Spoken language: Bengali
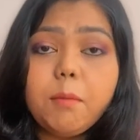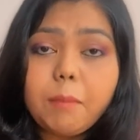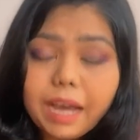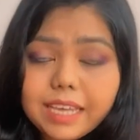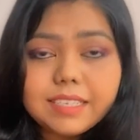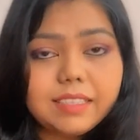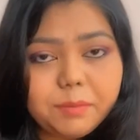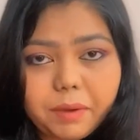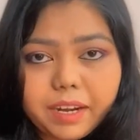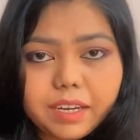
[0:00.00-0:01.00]
মাই যেতে
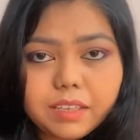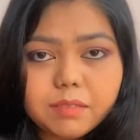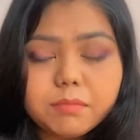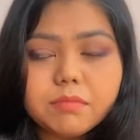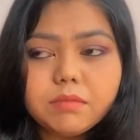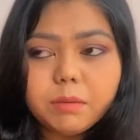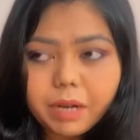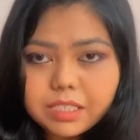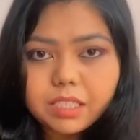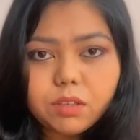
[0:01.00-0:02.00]
পারেনি
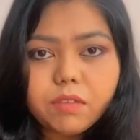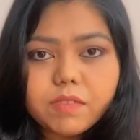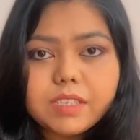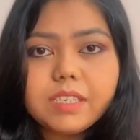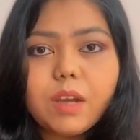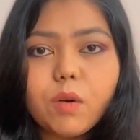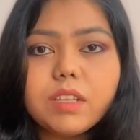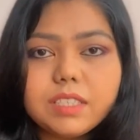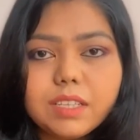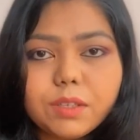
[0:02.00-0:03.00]
মার সাথে অবভিয়াসলি
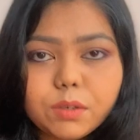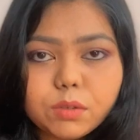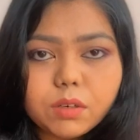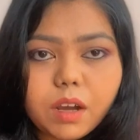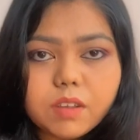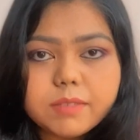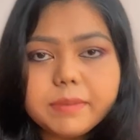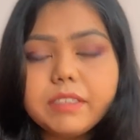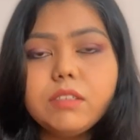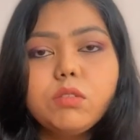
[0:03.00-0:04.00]
কাউকে যেতে হতো না
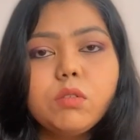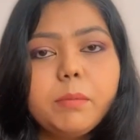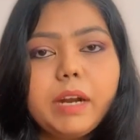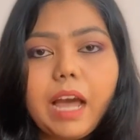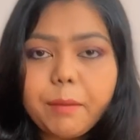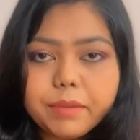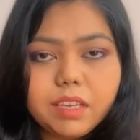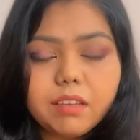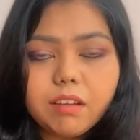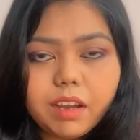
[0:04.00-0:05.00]
হসপিটাল সো বাট আমি
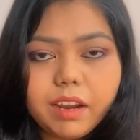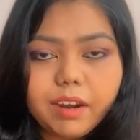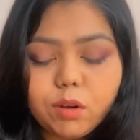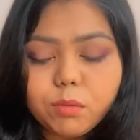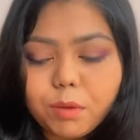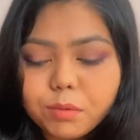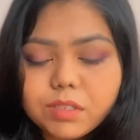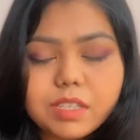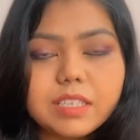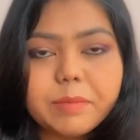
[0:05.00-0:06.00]
এরকম
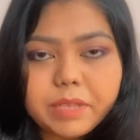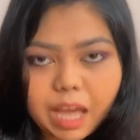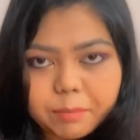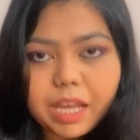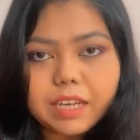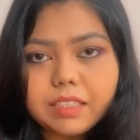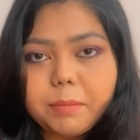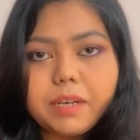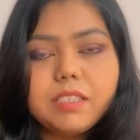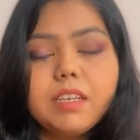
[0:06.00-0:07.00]
অবস্থা যে আমি আমি হাঁটতে
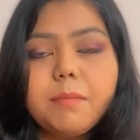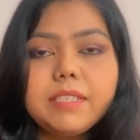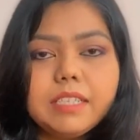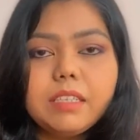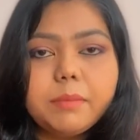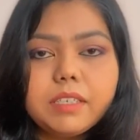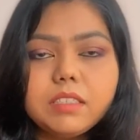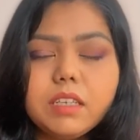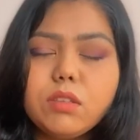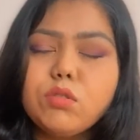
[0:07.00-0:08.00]
পারছি না বা যেতে
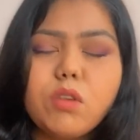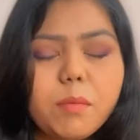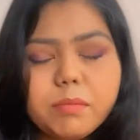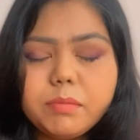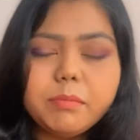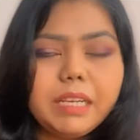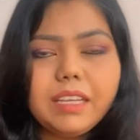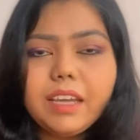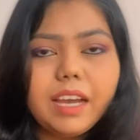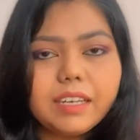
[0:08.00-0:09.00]
পারছি না তো সব
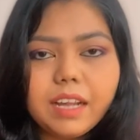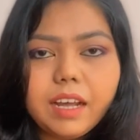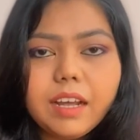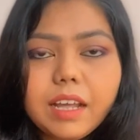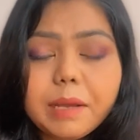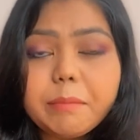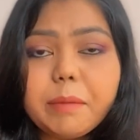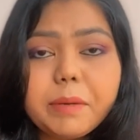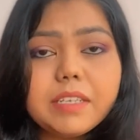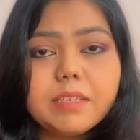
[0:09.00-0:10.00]
মিলিয়ে একটা
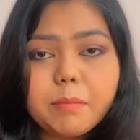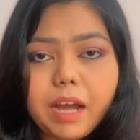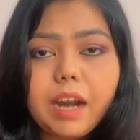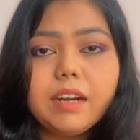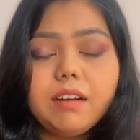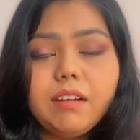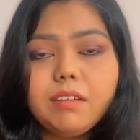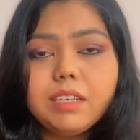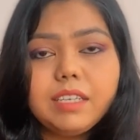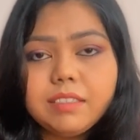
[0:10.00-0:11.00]
ব্যাপার যে মার
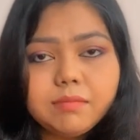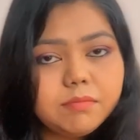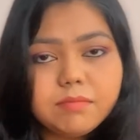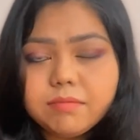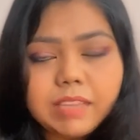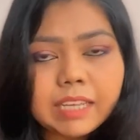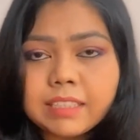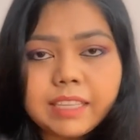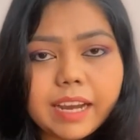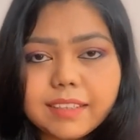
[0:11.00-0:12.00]
আর কি
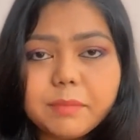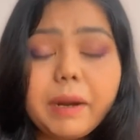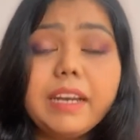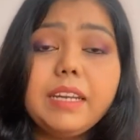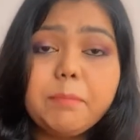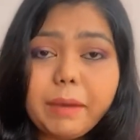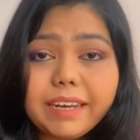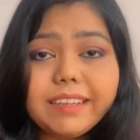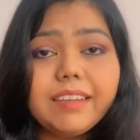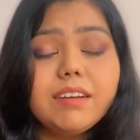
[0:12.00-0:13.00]
ডাক্তার দেখাতে পারিনি
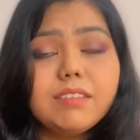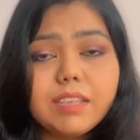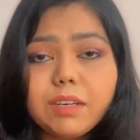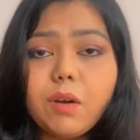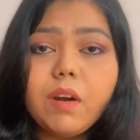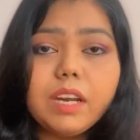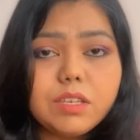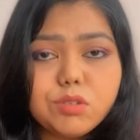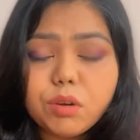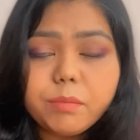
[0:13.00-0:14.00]
পেন কিলার্স অ্যান্ড ডল
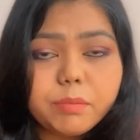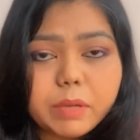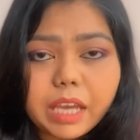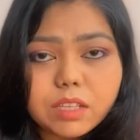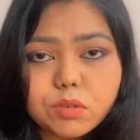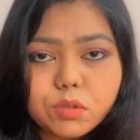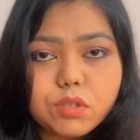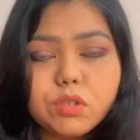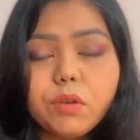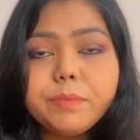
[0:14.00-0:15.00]
এইসব খেয়ে চলছিল